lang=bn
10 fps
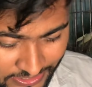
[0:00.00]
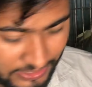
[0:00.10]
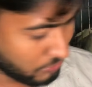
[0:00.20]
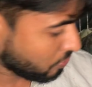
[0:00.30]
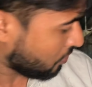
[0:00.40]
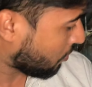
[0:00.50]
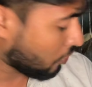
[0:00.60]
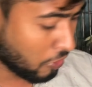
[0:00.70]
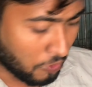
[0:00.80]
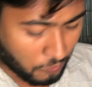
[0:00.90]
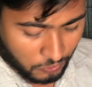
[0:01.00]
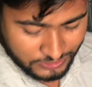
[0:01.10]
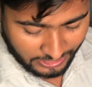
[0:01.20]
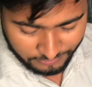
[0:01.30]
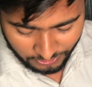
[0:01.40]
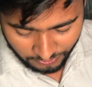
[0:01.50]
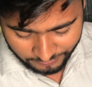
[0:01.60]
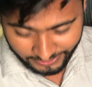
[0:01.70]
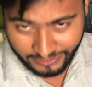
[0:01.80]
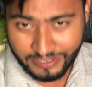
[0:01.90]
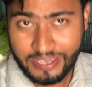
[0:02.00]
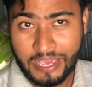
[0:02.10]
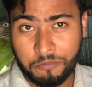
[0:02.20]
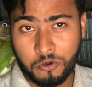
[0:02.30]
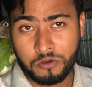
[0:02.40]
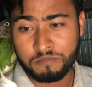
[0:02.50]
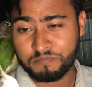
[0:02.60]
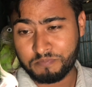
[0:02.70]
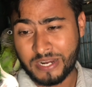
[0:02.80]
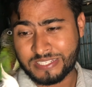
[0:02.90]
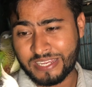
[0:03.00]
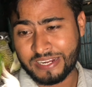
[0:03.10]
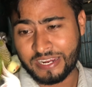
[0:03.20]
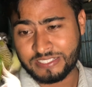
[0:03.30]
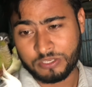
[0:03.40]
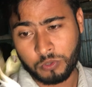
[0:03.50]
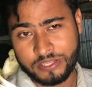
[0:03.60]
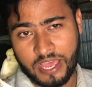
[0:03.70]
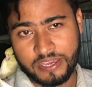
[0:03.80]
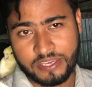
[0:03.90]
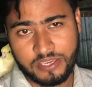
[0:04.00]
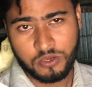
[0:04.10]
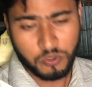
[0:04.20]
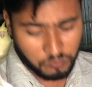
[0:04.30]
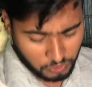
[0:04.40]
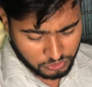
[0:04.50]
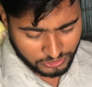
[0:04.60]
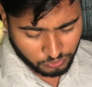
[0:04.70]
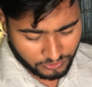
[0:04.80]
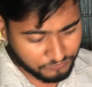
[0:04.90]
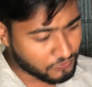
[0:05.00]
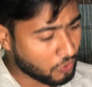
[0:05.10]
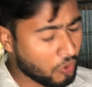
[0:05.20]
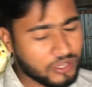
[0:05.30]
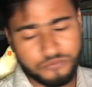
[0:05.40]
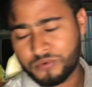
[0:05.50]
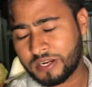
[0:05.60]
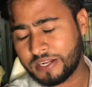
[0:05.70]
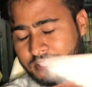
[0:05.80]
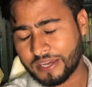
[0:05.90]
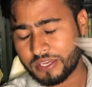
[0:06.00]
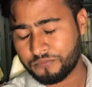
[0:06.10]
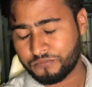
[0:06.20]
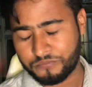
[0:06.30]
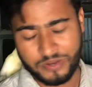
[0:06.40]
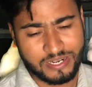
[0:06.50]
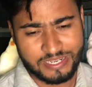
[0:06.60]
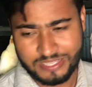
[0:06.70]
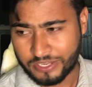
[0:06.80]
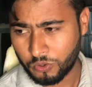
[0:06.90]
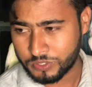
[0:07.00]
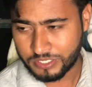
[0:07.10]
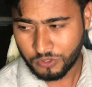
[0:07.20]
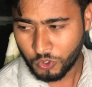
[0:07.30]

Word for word: কিন্তু কোনো রকম কোনো ঝামেলা হবে না এবং পার্সিয়ান ক্যাট যেগুলো থাকে মূলত এগুলো অনেক ফ্রিলি থাকে ফ্রেন্ডলি থাকে ওদের